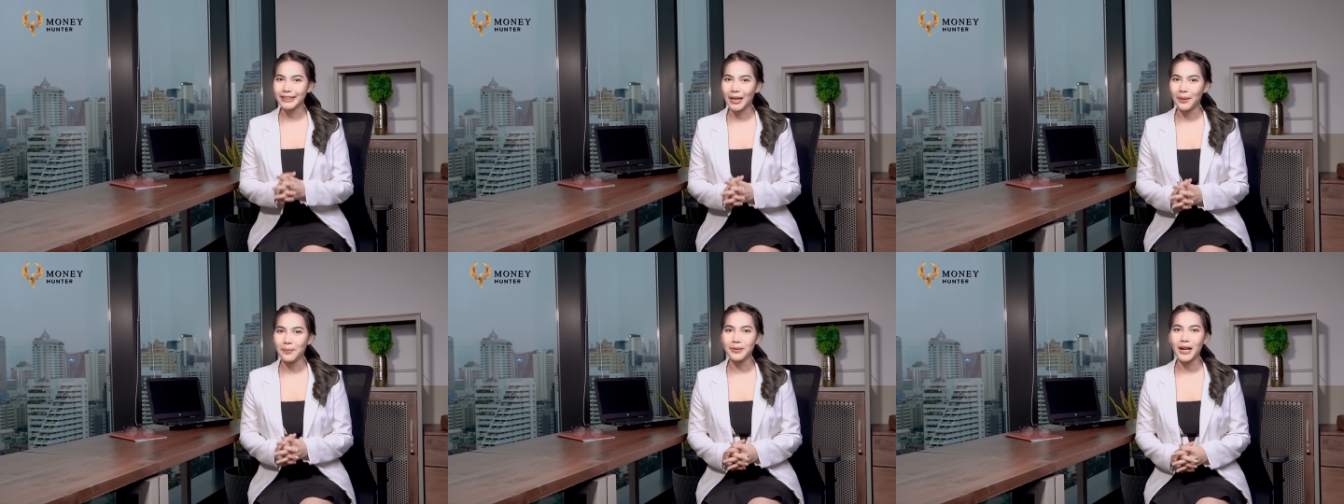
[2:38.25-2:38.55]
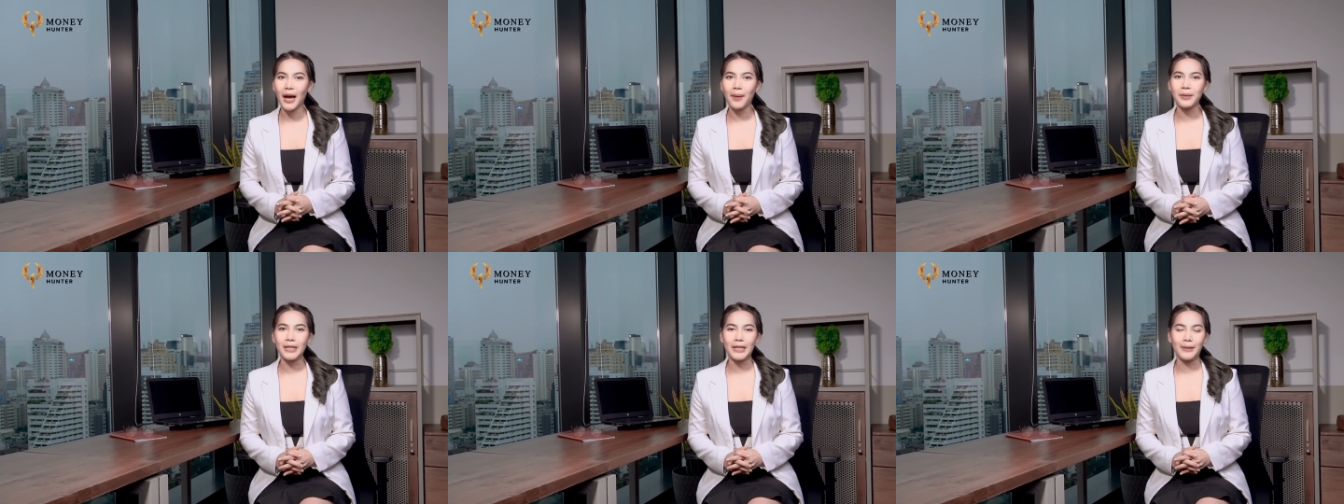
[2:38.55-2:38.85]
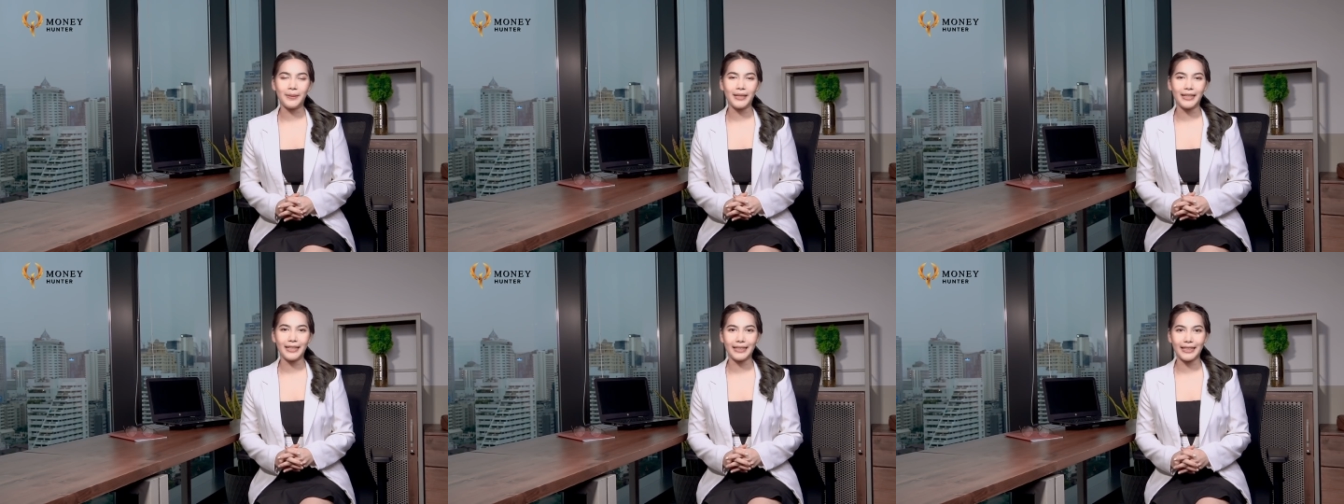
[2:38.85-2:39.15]
สำหรับ
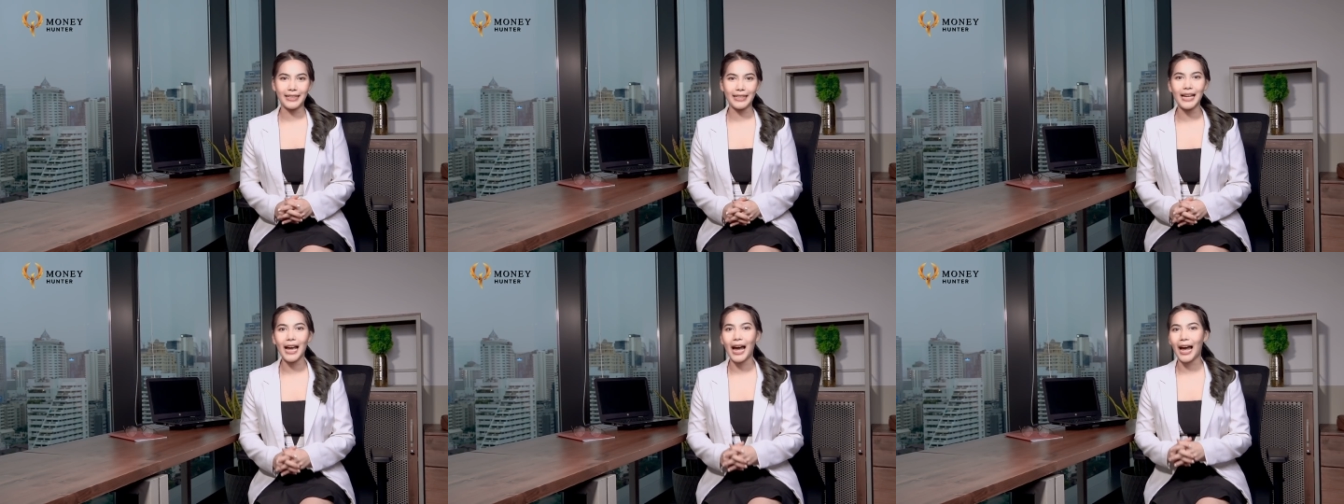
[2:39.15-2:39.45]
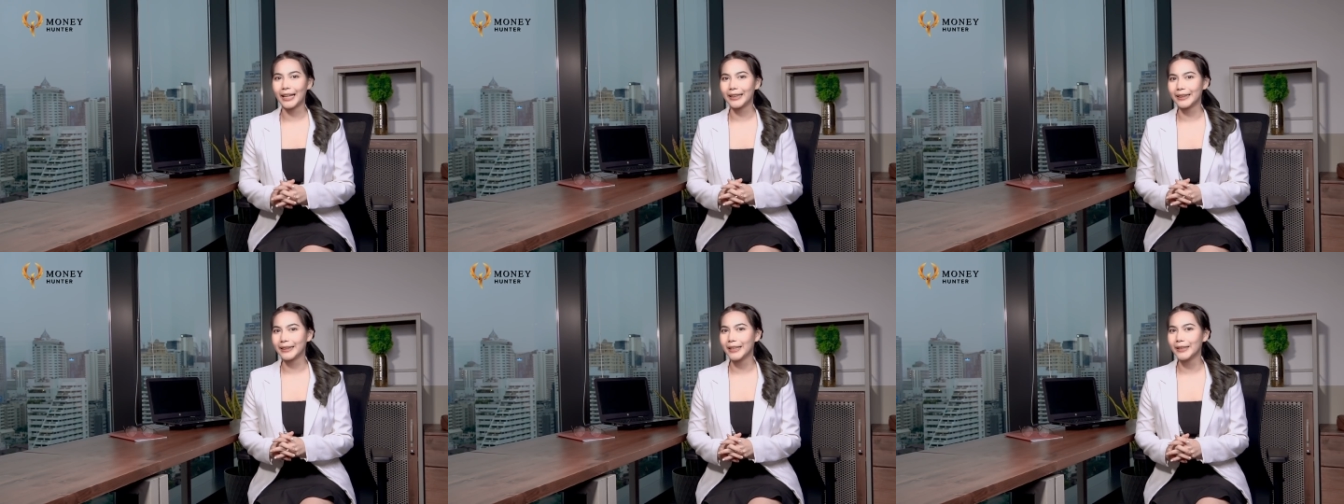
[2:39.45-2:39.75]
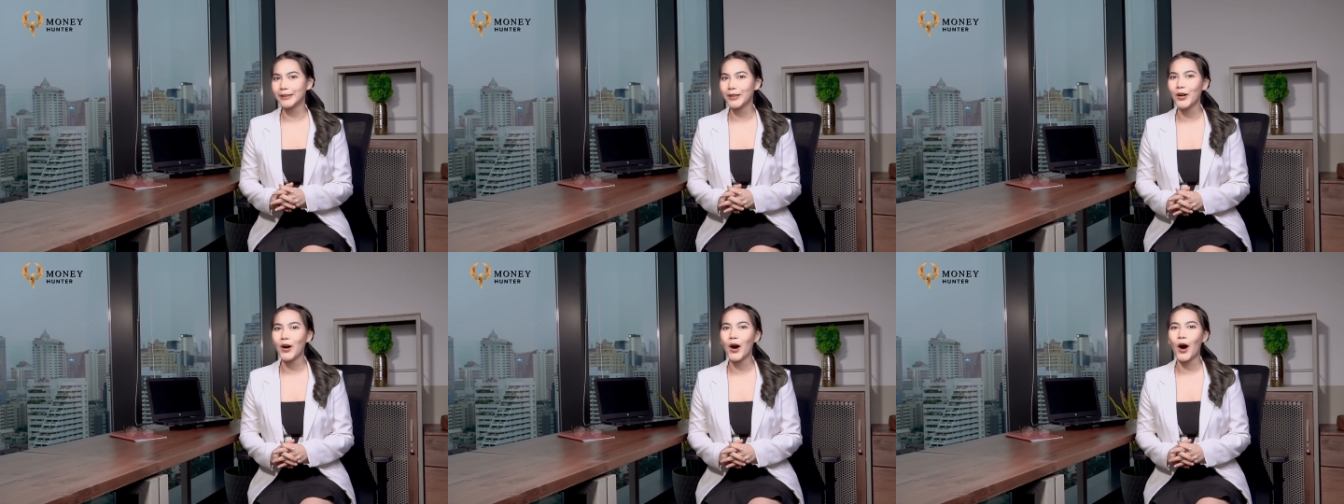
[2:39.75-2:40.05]
EP นี้ฮันเต
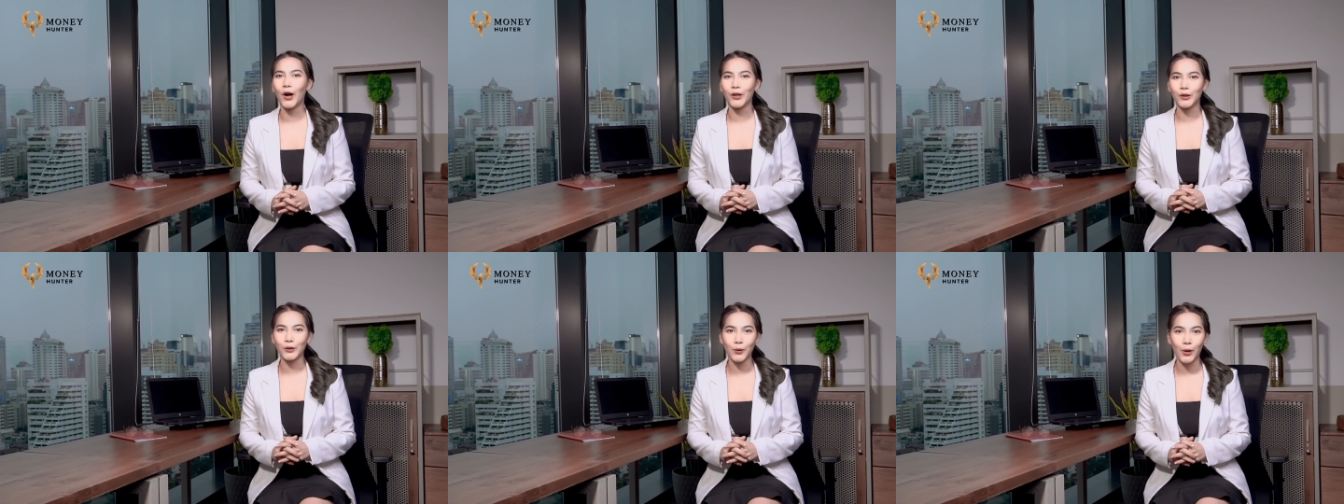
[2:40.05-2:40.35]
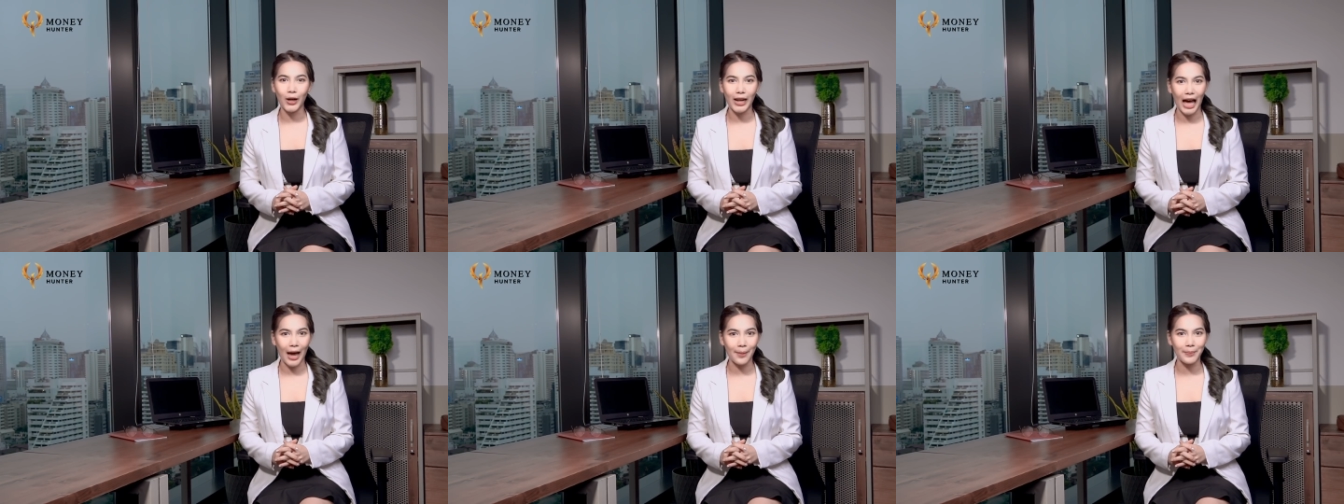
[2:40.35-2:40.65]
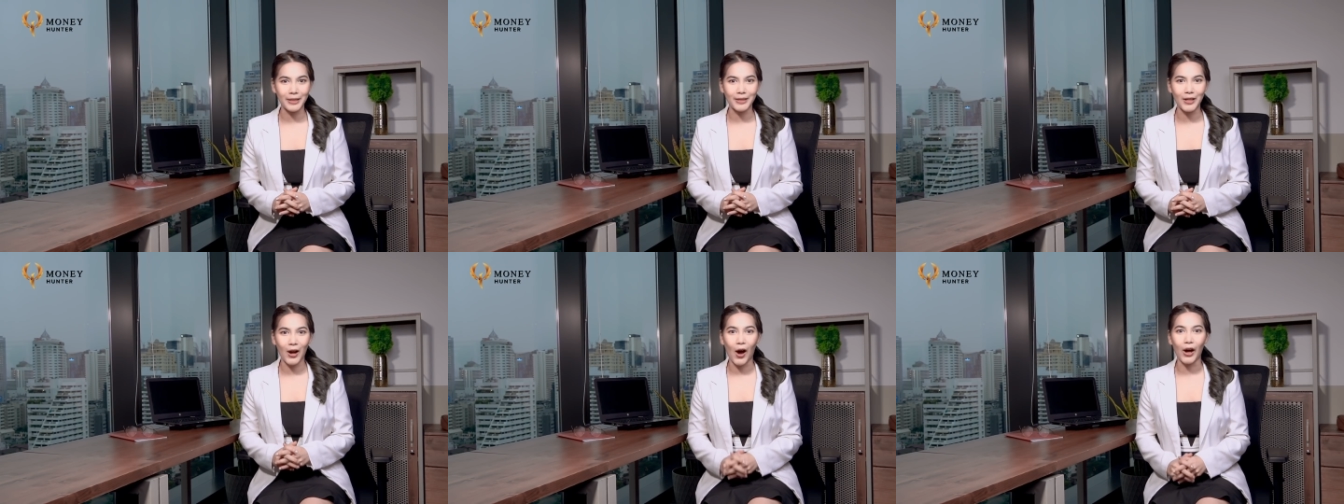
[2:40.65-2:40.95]
อร์ต้องขอตัวลา
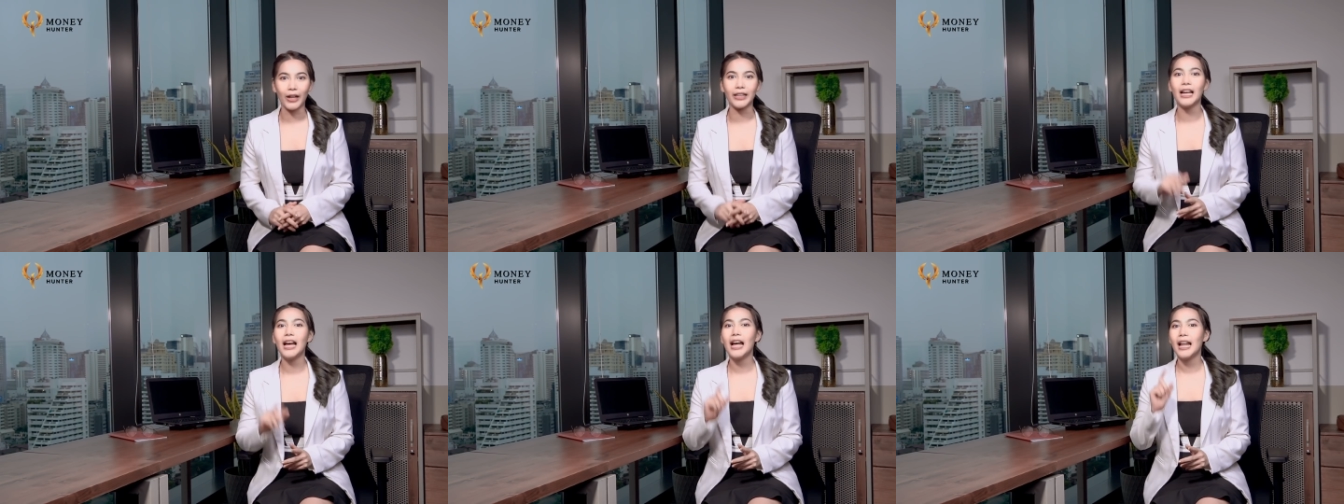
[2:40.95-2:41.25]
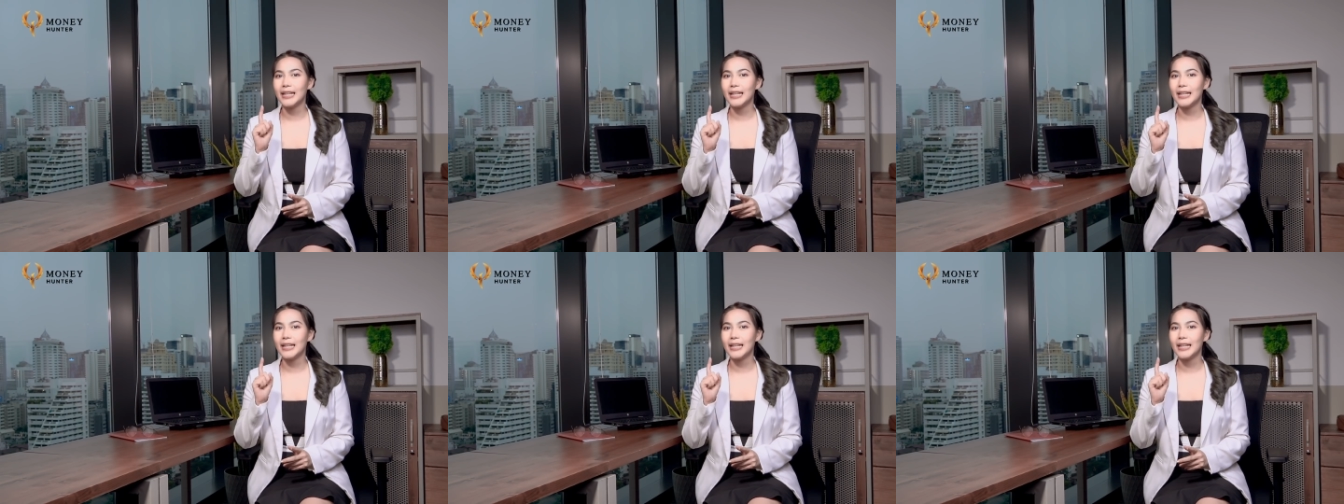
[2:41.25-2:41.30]
ไปก่อน